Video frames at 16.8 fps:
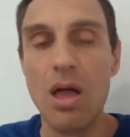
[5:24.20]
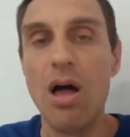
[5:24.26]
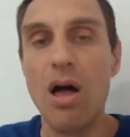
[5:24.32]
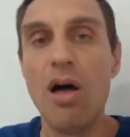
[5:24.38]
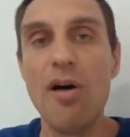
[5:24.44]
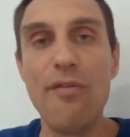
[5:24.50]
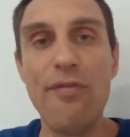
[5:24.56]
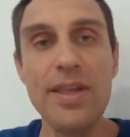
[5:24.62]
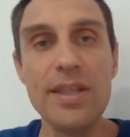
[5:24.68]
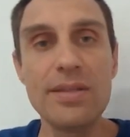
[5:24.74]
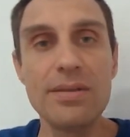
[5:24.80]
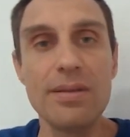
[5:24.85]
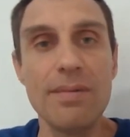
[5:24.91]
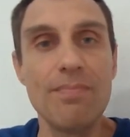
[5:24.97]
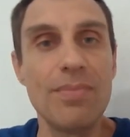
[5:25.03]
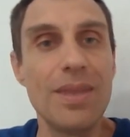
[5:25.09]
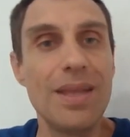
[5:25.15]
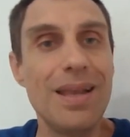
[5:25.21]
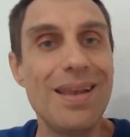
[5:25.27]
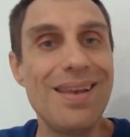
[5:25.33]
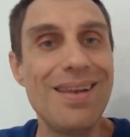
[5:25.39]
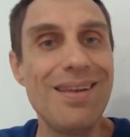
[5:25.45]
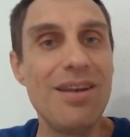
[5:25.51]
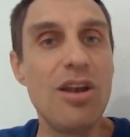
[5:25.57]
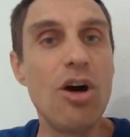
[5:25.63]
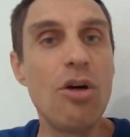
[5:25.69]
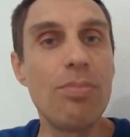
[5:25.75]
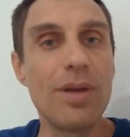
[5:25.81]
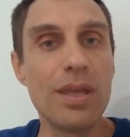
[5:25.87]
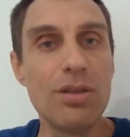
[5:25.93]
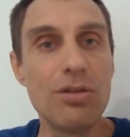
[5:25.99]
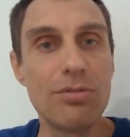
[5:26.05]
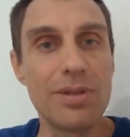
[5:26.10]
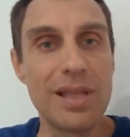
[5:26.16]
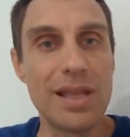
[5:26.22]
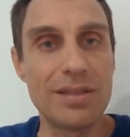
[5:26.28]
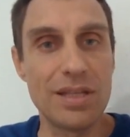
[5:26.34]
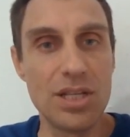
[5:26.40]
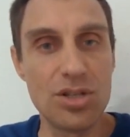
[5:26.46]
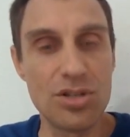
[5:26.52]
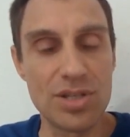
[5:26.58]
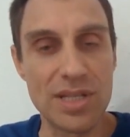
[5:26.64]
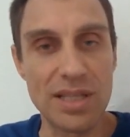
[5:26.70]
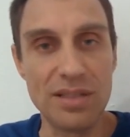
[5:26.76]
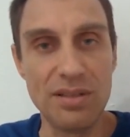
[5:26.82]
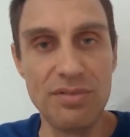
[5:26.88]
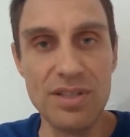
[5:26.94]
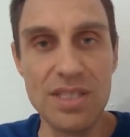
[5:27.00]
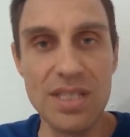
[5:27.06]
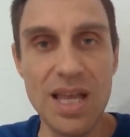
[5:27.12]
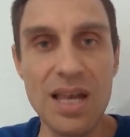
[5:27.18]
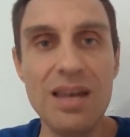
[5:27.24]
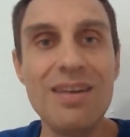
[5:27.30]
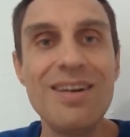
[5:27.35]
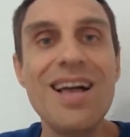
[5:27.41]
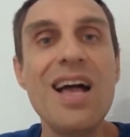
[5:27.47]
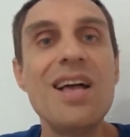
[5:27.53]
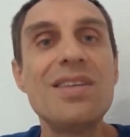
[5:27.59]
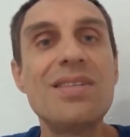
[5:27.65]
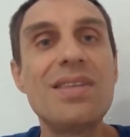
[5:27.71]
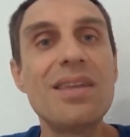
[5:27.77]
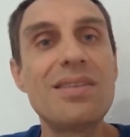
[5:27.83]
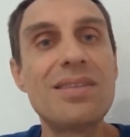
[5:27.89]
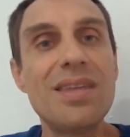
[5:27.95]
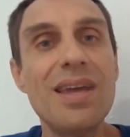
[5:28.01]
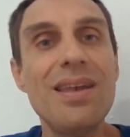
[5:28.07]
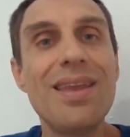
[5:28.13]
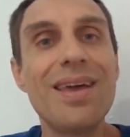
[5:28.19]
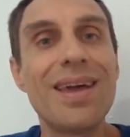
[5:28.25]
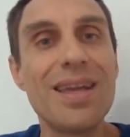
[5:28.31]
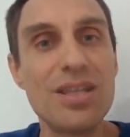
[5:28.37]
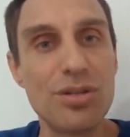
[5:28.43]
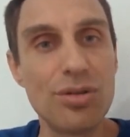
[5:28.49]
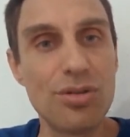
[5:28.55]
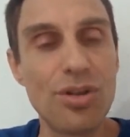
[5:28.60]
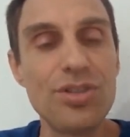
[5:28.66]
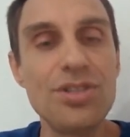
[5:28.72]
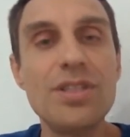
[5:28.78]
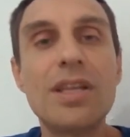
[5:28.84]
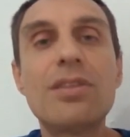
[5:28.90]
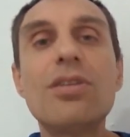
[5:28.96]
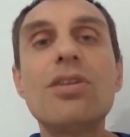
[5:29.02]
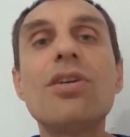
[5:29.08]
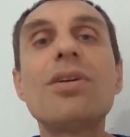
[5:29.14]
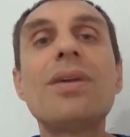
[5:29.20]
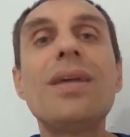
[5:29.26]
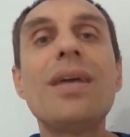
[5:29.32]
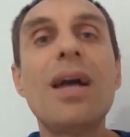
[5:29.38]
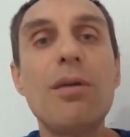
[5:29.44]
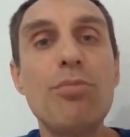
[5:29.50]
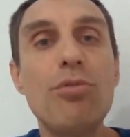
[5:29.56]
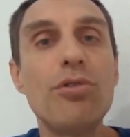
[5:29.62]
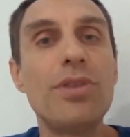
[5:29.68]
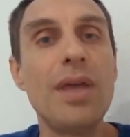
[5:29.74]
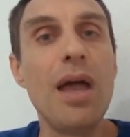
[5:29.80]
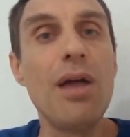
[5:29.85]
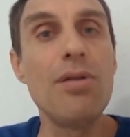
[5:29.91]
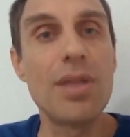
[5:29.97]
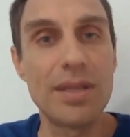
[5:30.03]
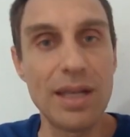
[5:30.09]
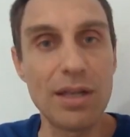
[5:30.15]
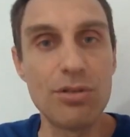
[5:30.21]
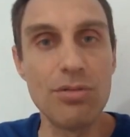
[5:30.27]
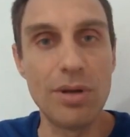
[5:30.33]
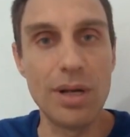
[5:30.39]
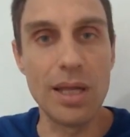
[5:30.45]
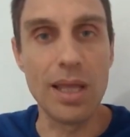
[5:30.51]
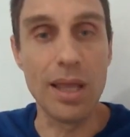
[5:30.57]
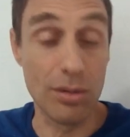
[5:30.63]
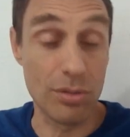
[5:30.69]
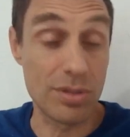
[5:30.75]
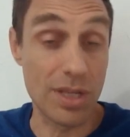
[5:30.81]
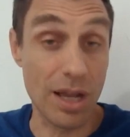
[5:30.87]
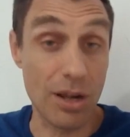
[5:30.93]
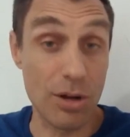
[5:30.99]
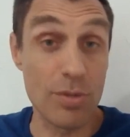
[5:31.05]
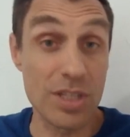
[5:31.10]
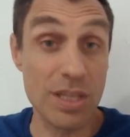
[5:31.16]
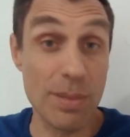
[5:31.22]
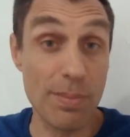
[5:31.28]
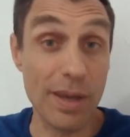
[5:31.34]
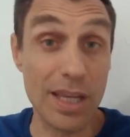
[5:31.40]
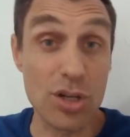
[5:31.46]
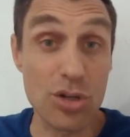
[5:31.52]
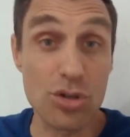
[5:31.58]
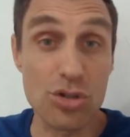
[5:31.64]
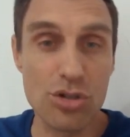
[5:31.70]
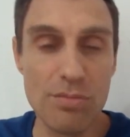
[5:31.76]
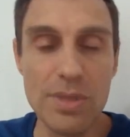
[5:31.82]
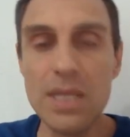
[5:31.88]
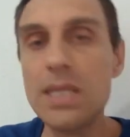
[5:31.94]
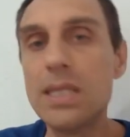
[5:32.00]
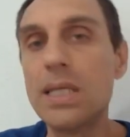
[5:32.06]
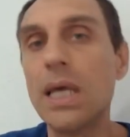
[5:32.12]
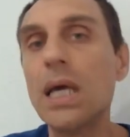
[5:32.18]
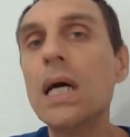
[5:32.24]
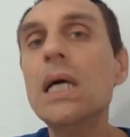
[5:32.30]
En fait, l'embryon de l'intelligence artificielle, c'était les réseaux d'ordinateurs qui répondaient à une attaque nucléaire. Donc ça a commencé par quelque chose de militaire.